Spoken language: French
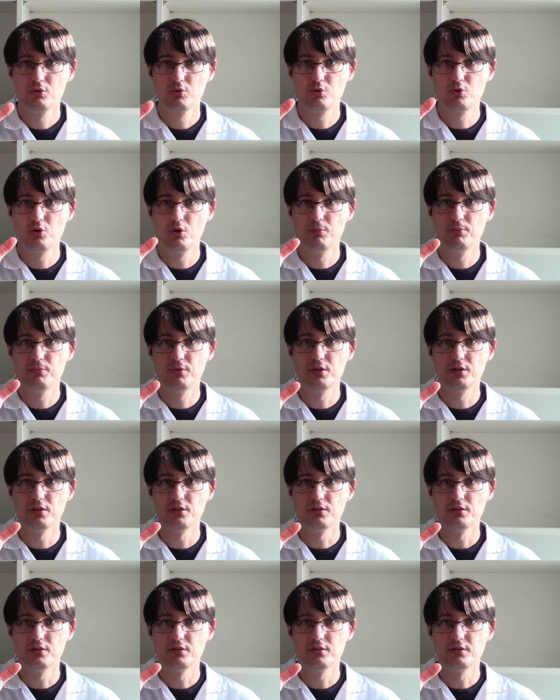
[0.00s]
comme euh,
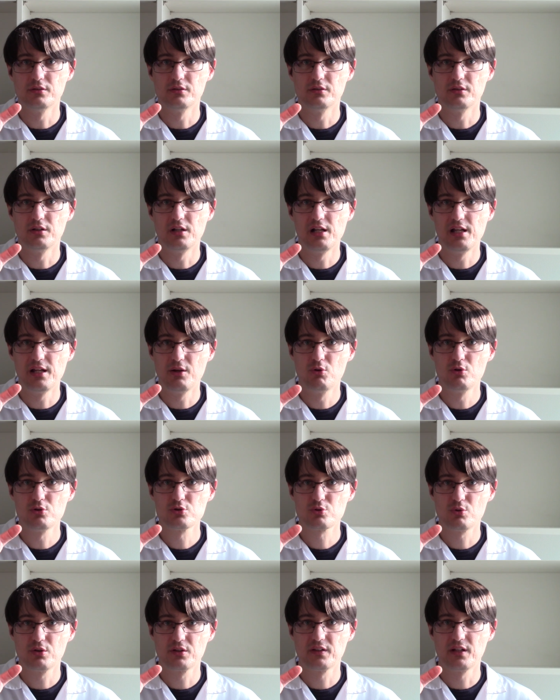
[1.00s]
Léo,
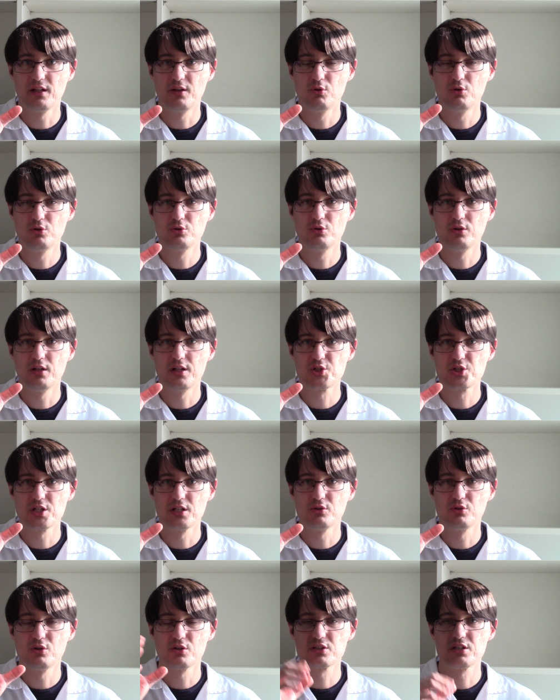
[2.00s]
je crois que c'est Léo de la
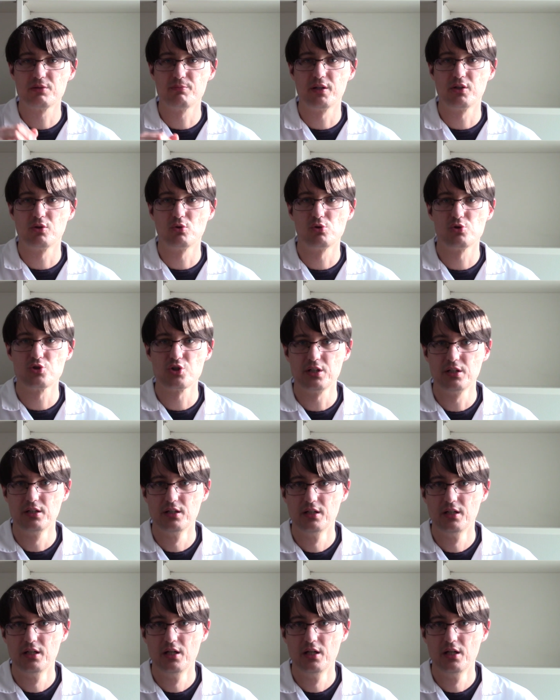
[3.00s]
chaîne Dirty Biology,